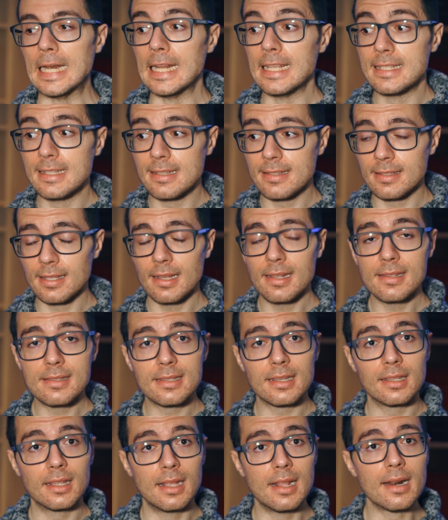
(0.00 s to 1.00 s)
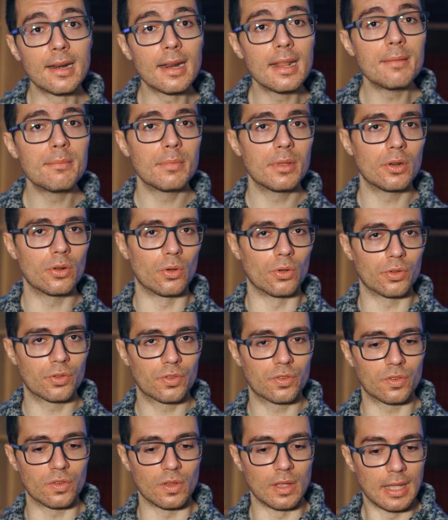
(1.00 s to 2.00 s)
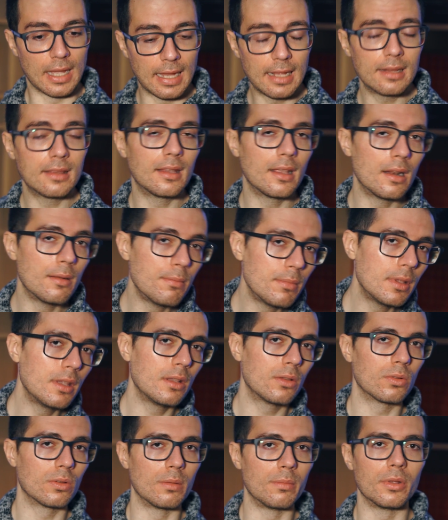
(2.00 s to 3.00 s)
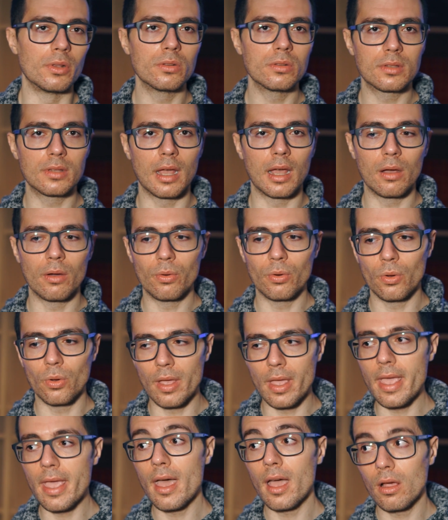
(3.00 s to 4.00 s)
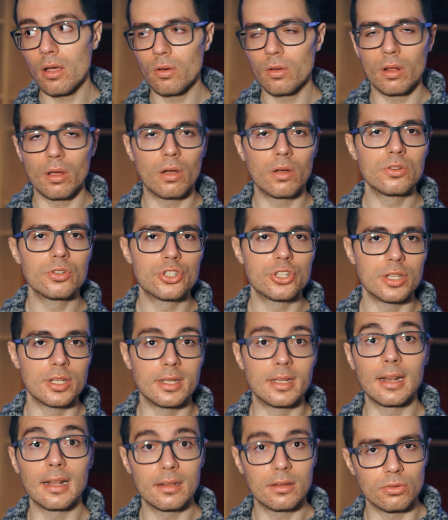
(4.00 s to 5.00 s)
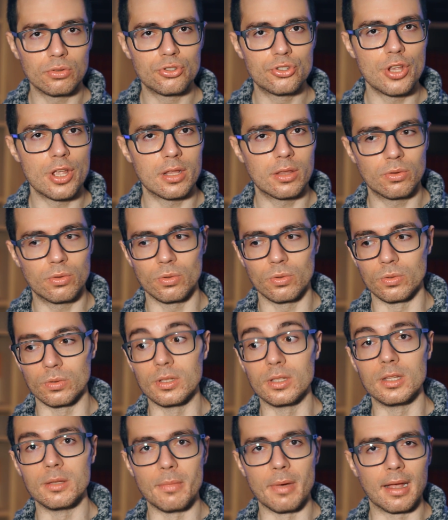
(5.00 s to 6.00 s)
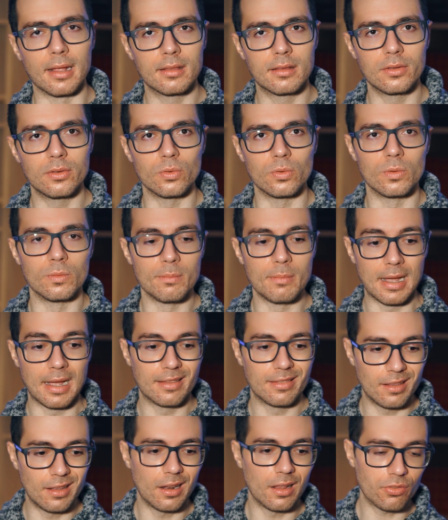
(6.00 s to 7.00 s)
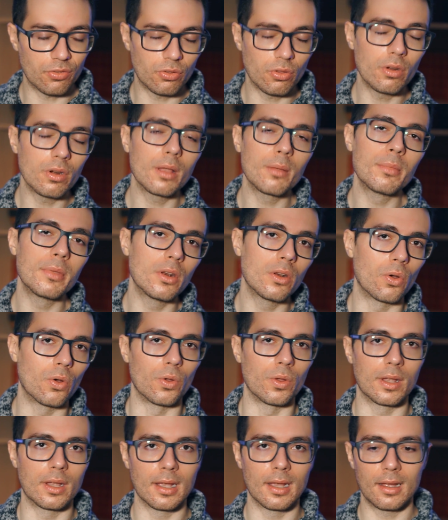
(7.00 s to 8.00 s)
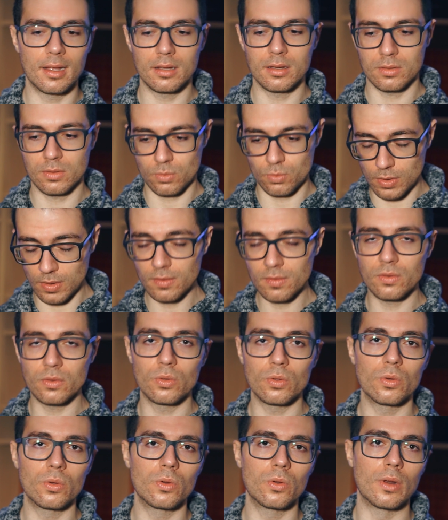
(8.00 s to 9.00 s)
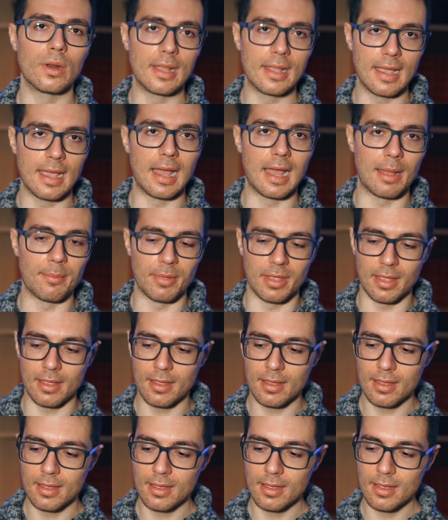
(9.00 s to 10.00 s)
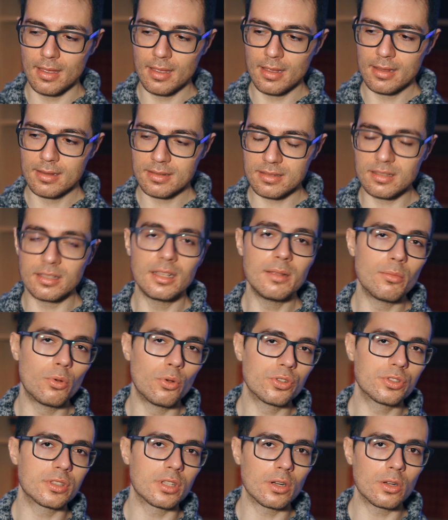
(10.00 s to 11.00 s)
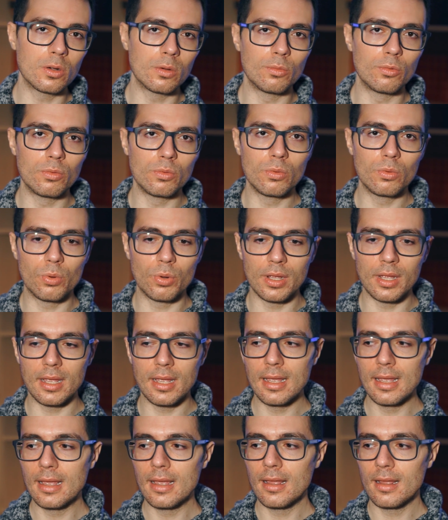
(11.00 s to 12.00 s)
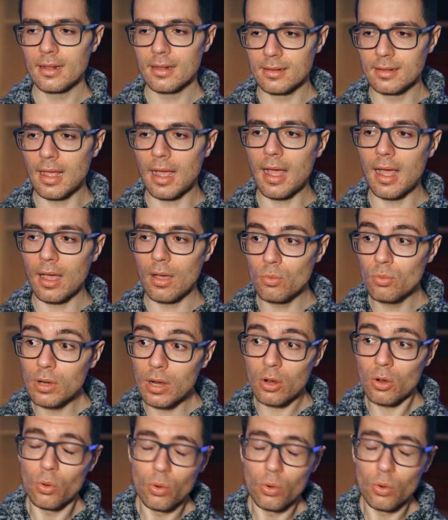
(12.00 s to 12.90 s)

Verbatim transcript: L'esistenza del re Minosse e del mito del Minotauro è ancora oggi grande oggetto di dibattito, ma nella storia minoica questo legame si dimostra comunque da una